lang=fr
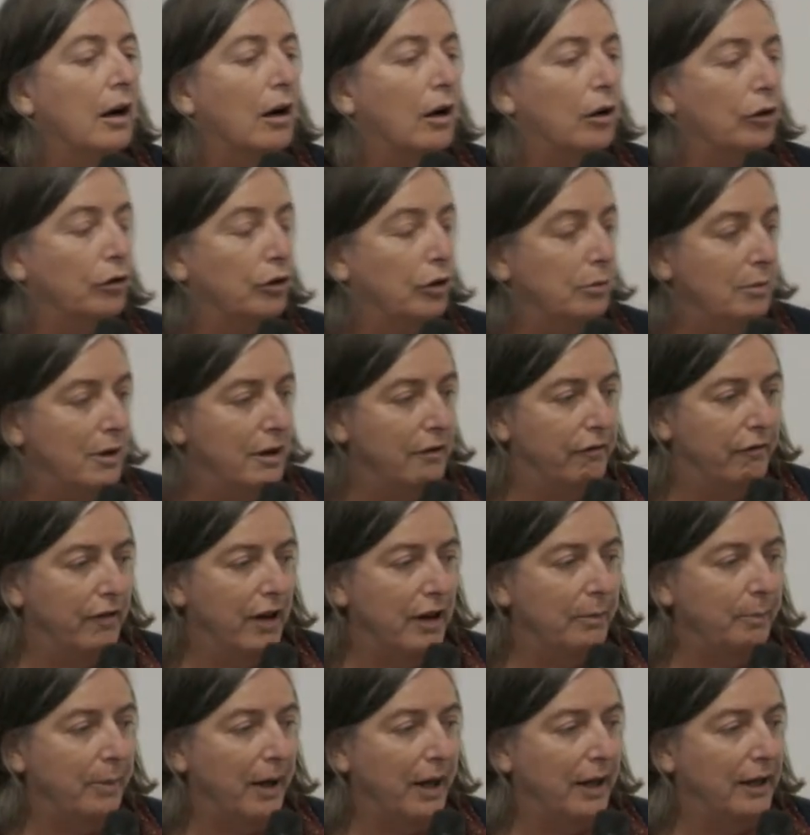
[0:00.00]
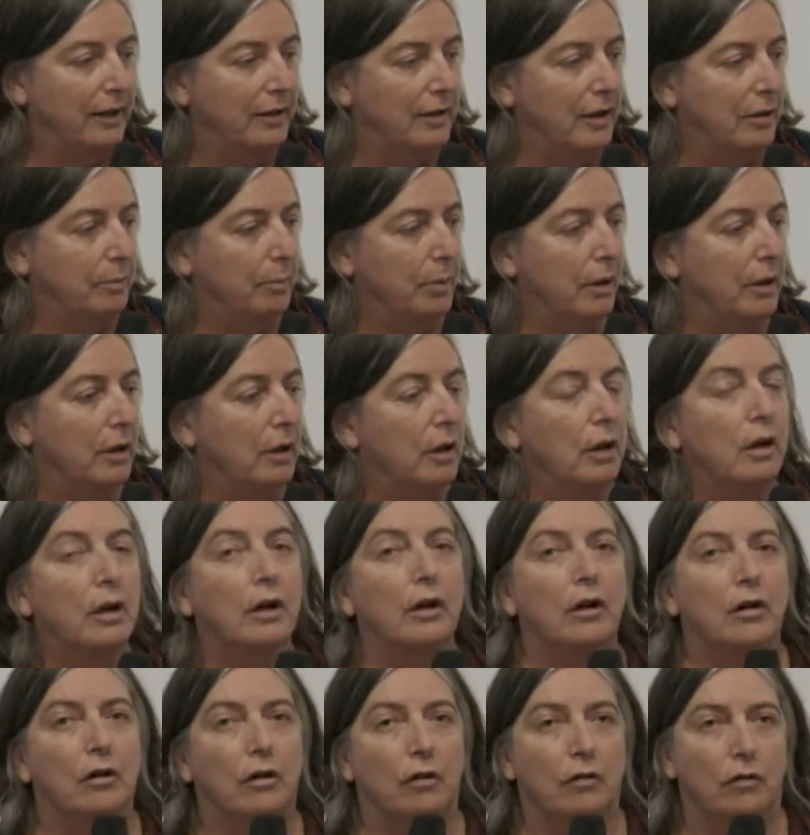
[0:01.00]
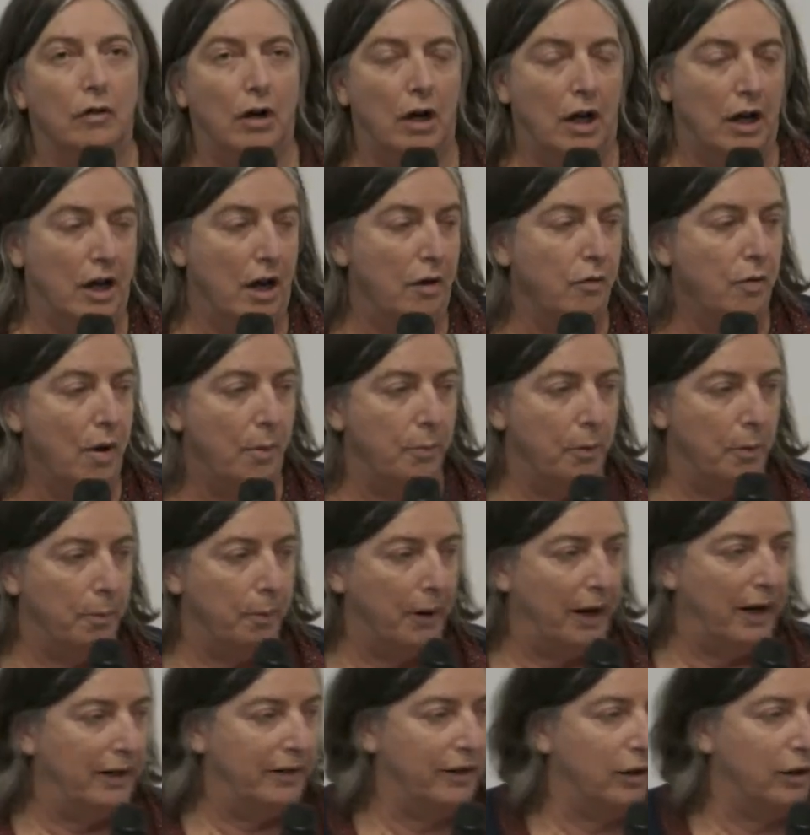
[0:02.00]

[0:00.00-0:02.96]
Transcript: En 2020, par exemple, voilà, il y a eu à peu près